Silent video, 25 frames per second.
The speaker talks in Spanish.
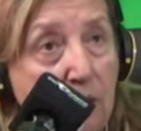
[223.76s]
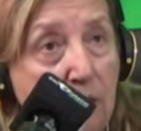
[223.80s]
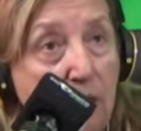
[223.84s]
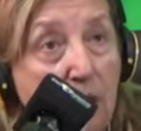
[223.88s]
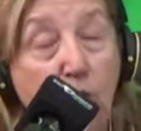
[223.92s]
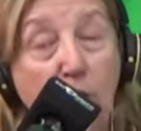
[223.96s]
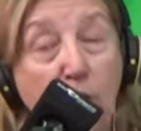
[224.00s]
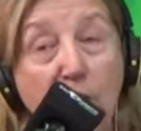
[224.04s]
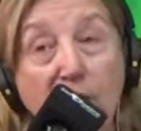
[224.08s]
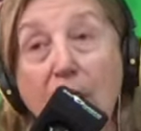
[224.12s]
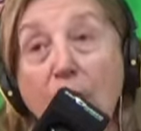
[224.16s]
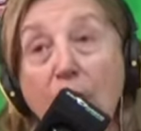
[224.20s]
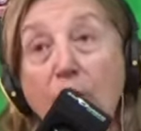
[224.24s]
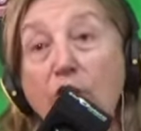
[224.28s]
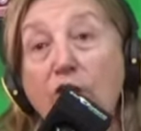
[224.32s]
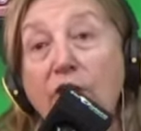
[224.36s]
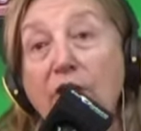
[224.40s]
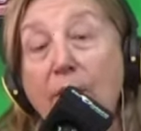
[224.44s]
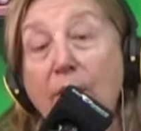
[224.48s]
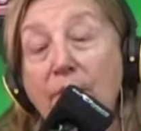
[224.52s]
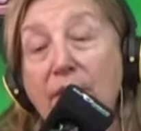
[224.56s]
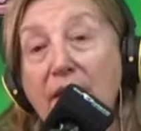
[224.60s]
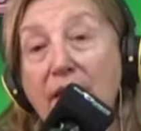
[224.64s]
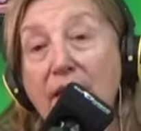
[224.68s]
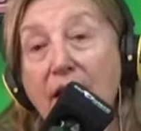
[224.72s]
Y no está
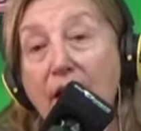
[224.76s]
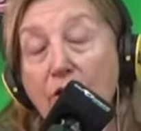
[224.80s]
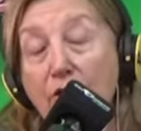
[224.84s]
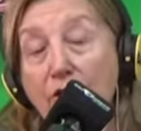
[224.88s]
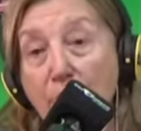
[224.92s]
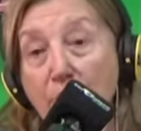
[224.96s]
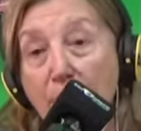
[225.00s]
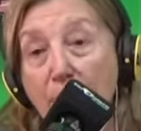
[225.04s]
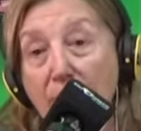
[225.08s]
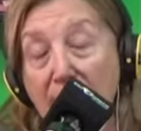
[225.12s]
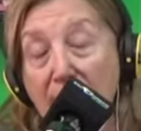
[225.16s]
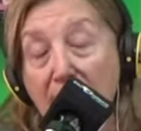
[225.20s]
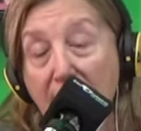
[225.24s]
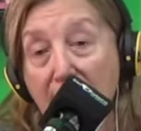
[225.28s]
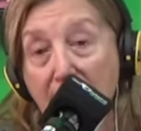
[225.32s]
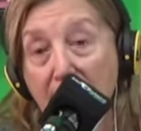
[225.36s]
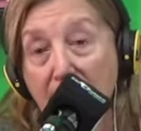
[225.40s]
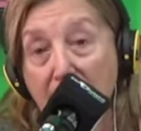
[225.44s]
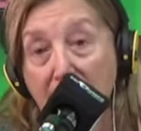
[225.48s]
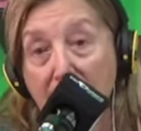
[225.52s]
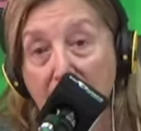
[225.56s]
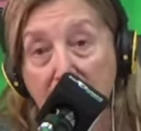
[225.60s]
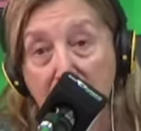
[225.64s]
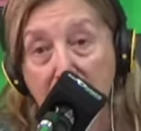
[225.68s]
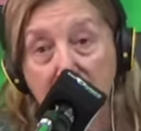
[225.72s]
contaminado como el de
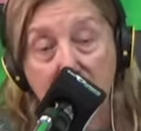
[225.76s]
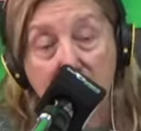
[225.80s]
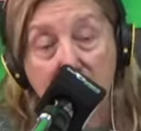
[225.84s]
acá.